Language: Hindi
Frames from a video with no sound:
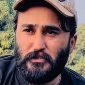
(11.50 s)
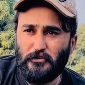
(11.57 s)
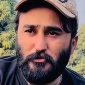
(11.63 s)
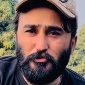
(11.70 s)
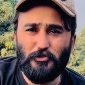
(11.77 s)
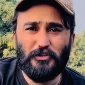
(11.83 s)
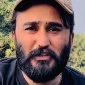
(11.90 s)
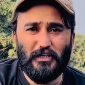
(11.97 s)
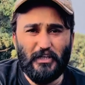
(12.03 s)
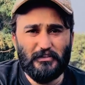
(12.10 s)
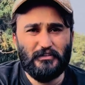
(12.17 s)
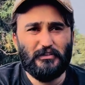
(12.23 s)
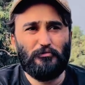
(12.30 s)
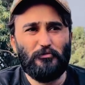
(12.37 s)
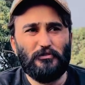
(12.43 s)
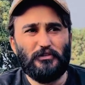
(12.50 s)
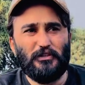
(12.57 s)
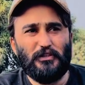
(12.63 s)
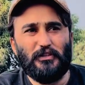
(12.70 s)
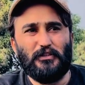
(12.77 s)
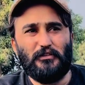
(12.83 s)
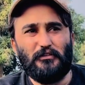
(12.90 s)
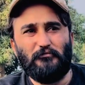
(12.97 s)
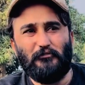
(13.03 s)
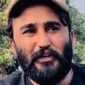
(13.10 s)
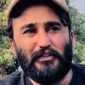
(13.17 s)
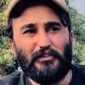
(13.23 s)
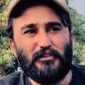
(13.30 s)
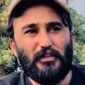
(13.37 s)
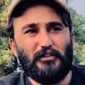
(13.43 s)
लोहरी गाजर बोलते हैं
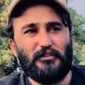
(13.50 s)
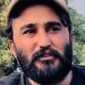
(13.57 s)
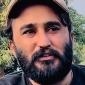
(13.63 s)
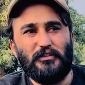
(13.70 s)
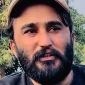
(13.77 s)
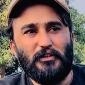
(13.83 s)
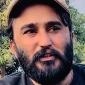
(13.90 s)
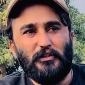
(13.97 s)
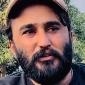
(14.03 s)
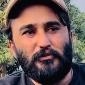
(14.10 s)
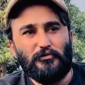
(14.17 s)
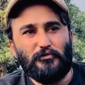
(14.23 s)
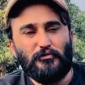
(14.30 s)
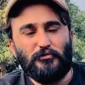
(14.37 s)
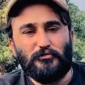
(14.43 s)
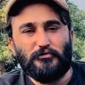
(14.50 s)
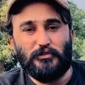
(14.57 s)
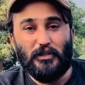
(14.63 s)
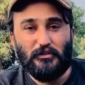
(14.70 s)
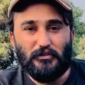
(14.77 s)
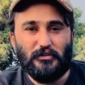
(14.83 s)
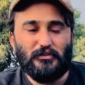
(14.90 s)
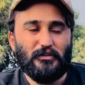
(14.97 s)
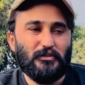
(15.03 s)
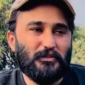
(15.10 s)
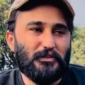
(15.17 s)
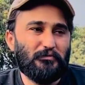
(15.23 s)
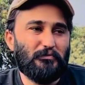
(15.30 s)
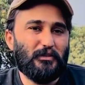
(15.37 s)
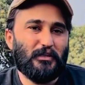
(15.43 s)
वाइट गाजर तो ज़्यादातर
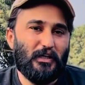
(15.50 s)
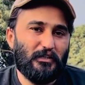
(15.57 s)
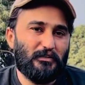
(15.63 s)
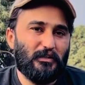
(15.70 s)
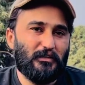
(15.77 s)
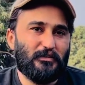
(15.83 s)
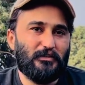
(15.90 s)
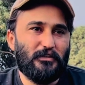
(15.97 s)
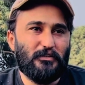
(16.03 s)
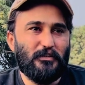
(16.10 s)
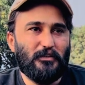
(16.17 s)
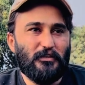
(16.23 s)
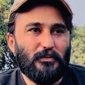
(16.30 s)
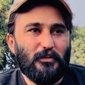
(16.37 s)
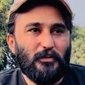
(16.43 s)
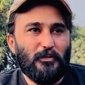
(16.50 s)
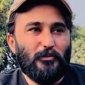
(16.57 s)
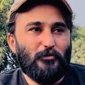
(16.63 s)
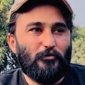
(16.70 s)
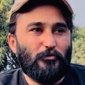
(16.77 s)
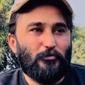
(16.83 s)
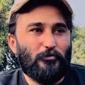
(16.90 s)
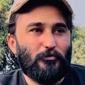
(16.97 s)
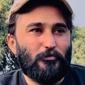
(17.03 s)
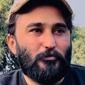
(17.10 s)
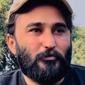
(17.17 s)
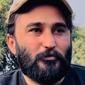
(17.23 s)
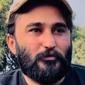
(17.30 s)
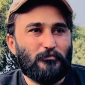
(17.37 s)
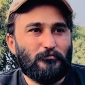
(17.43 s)
सर्दी में खाई जाती है ये
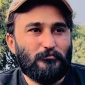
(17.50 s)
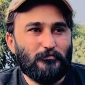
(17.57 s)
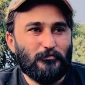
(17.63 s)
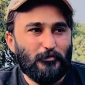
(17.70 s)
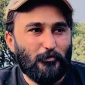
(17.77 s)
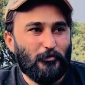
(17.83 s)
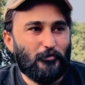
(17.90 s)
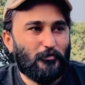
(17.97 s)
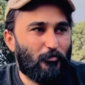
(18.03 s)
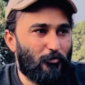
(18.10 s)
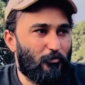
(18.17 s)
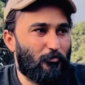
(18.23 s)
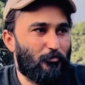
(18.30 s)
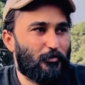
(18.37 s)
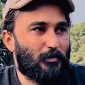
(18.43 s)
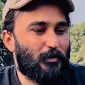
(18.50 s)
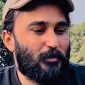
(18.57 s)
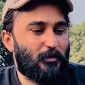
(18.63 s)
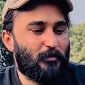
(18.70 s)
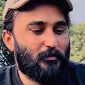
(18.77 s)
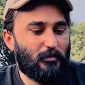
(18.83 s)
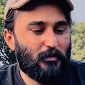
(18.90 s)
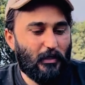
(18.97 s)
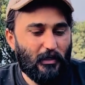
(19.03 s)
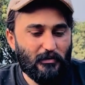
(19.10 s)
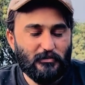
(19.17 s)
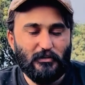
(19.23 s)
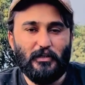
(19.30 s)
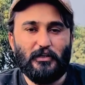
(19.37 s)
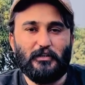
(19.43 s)
और लोग कोयलों के आग
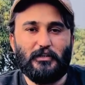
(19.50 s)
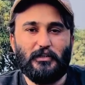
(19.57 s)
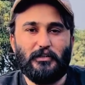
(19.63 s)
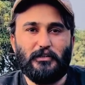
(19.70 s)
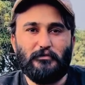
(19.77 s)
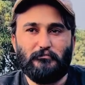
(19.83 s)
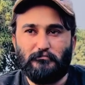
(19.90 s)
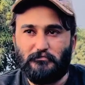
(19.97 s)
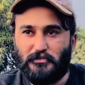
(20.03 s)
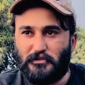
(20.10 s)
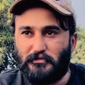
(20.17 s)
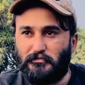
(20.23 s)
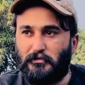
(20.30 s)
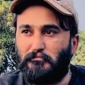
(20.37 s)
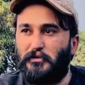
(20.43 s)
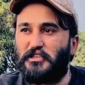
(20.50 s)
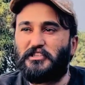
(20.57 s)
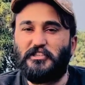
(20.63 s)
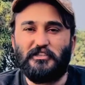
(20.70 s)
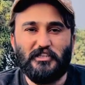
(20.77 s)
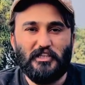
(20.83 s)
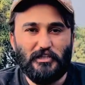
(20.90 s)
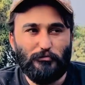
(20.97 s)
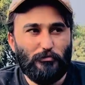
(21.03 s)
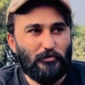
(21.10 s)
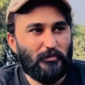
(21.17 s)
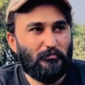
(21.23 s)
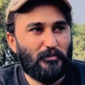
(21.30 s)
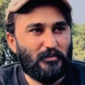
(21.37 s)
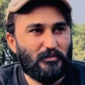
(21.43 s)
जला के जिसमें मच कचहरी
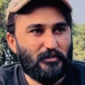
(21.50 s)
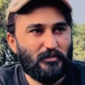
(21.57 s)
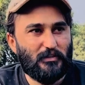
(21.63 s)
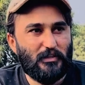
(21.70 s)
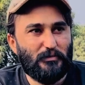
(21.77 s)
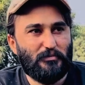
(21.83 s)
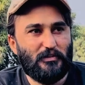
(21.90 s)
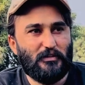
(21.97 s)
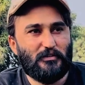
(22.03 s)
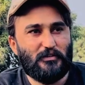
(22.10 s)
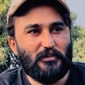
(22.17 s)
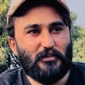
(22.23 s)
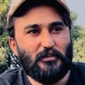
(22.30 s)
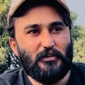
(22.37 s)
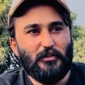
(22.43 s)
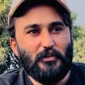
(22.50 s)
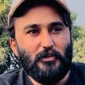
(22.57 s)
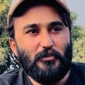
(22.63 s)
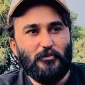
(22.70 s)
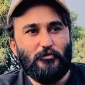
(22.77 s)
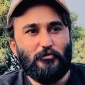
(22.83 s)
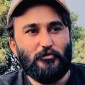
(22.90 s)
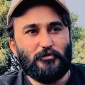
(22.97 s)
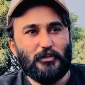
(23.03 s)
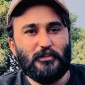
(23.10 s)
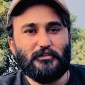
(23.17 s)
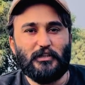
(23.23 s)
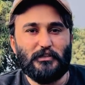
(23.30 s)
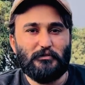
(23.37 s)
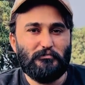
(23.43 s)
बोलते हैं कचहरी भी करते हैं और साथ
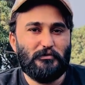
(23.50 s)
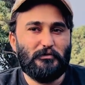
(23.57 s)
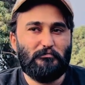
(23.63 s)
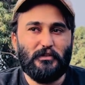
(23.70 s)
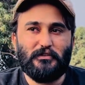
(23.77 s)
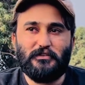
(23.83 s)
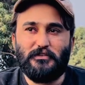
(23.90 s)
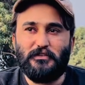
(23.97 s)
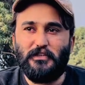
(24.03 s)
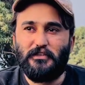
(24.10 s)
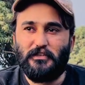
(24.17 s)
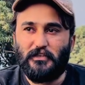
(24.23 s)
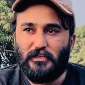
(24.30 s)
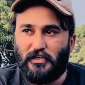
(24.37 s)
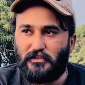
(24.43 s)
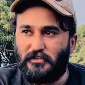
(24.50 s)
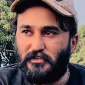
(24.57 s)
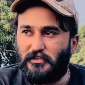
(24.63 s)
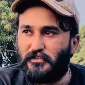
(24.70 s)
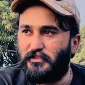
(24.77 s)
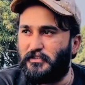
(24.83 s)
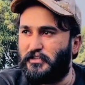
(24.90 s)
साथ में ये पकती हैं ये खाते हैं